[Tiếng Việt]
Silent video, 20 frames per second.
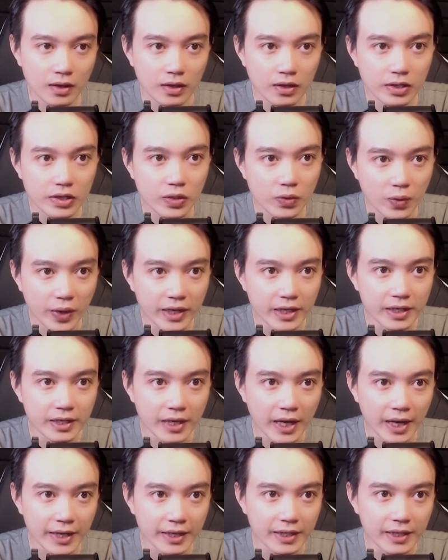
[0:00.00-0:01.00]
Nó quay lưng
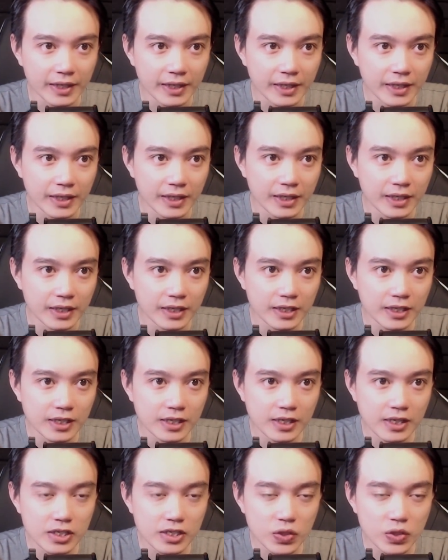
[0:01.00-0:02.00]
lại.
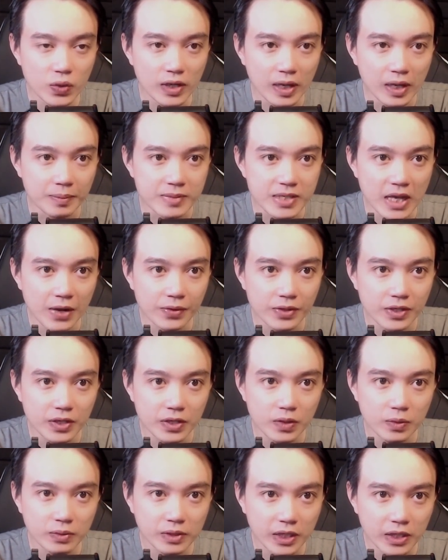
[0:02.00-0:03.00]
Xui làm sao vừa
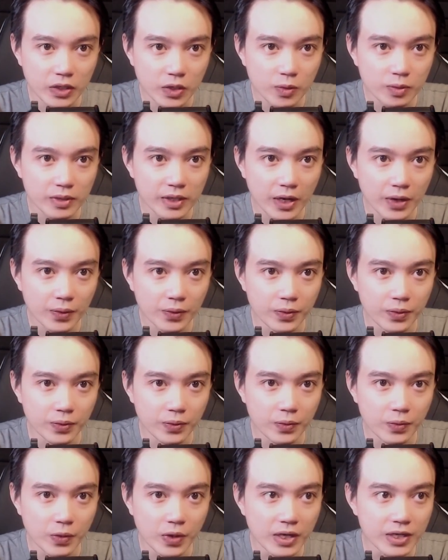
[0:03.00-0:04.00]
lúc tên cục đầu
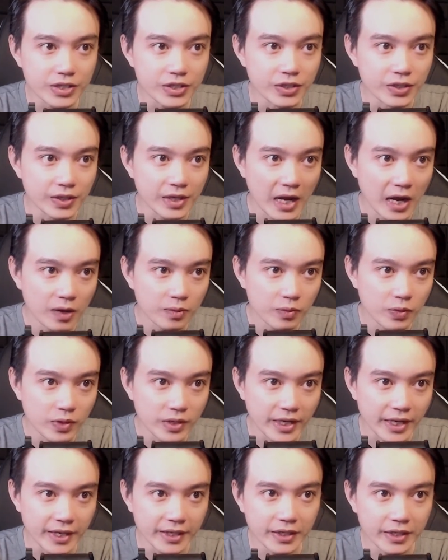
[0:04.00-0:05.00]
quơ trường đao muốn
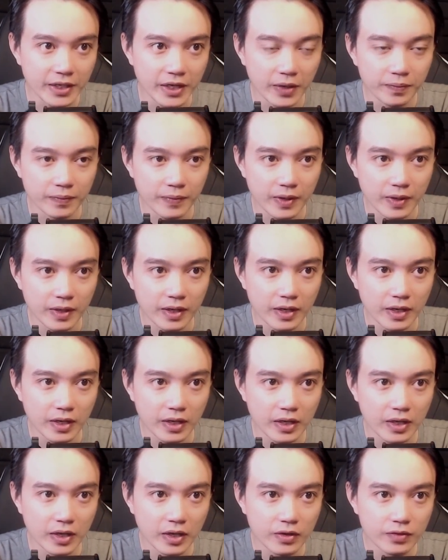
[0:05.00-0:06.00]
nhẹ như không,
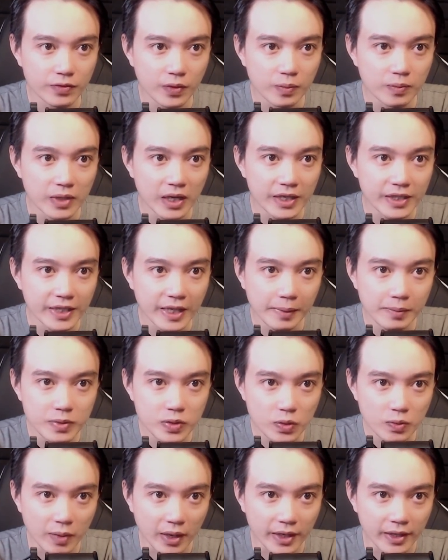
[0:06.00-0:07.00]
vung lên chém xuống
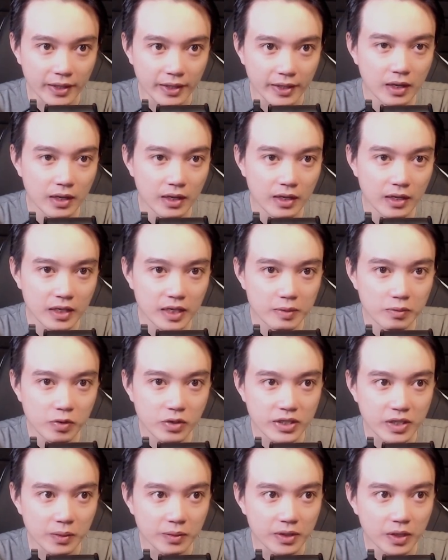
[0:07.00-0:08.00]
mạnh, như muốn
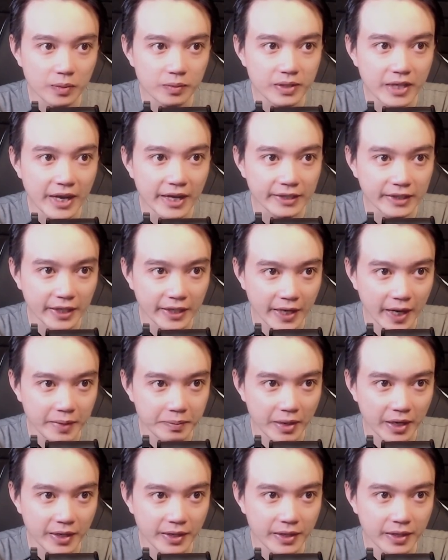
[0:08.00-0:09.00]
trọc không gian thành hai
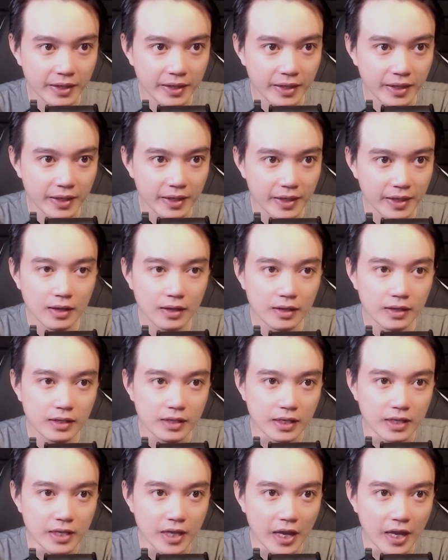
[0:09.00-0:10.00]
mảnh. Chỉ
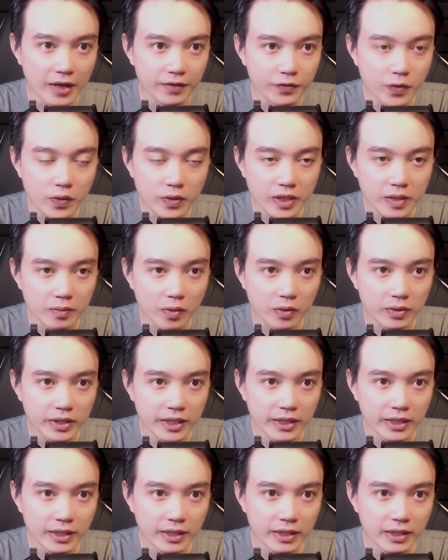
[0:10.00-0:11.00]
nghe vút lên một
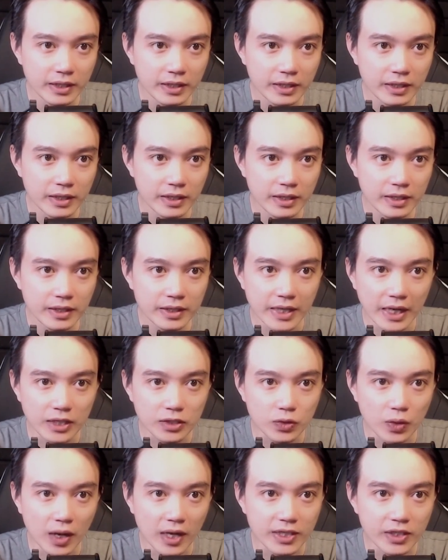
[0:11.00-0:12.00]
tiếng, dạ
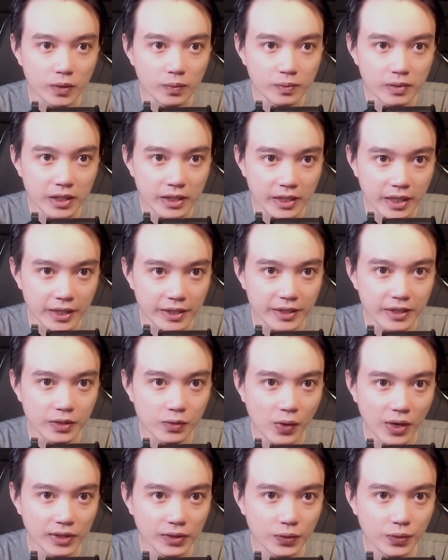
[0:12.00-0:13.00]
xoa trống lên hệt như
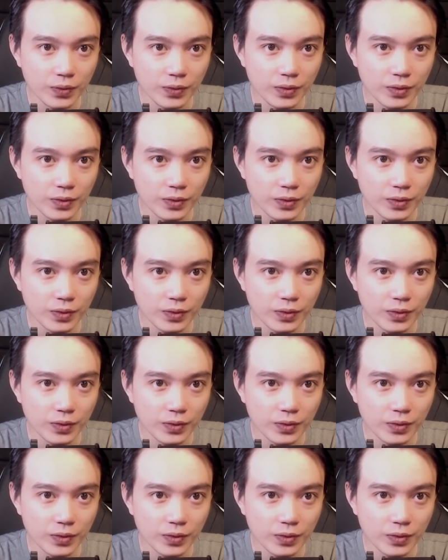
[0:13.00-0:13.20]
quái thú.